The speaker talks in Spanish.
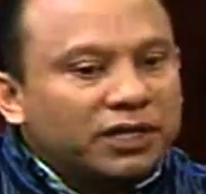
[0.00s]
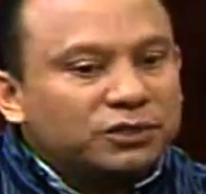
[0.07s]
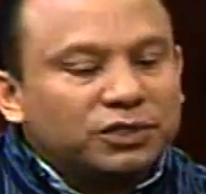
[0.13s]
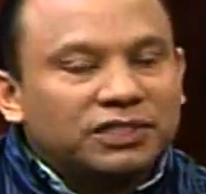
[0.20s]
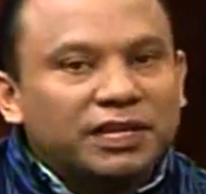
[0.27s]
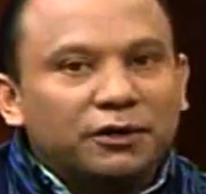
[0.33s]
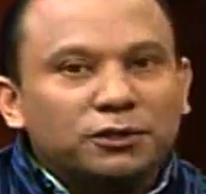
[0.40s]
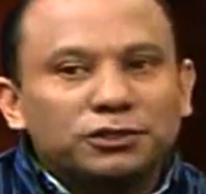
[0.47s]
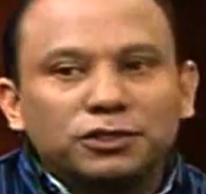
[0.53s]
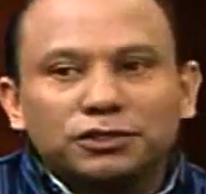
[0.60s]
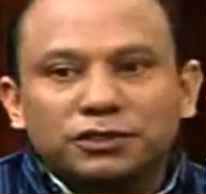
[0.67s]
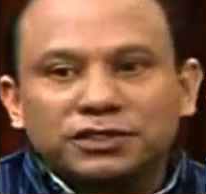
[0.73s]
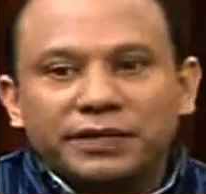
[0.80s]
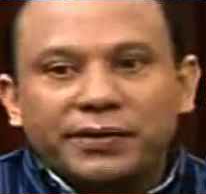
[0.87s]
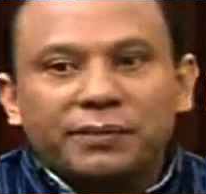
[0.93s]
Por eso es que
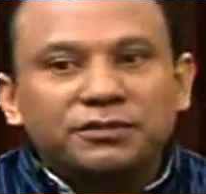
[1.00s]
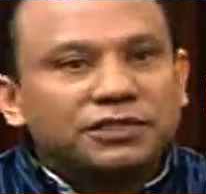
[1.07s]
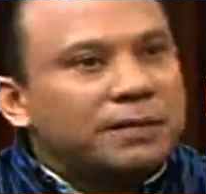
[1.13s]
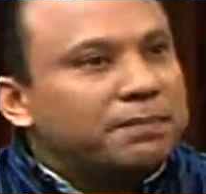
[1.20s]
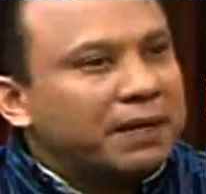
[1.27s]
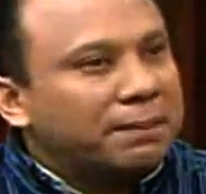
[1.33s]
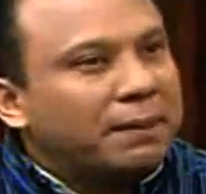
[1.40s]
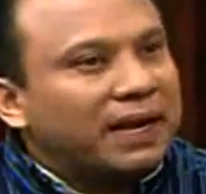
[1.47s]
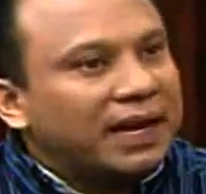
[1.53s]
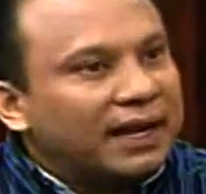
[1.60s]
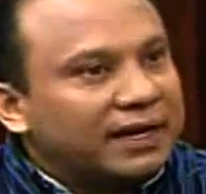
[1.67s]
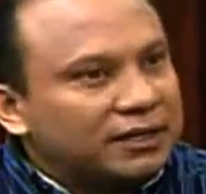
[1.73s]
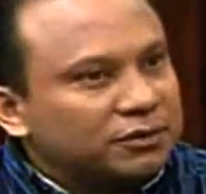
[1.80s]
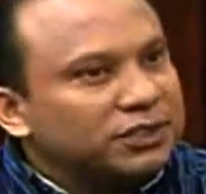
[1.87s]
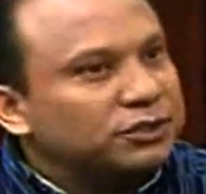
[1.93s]
nosotros debemos de preparar a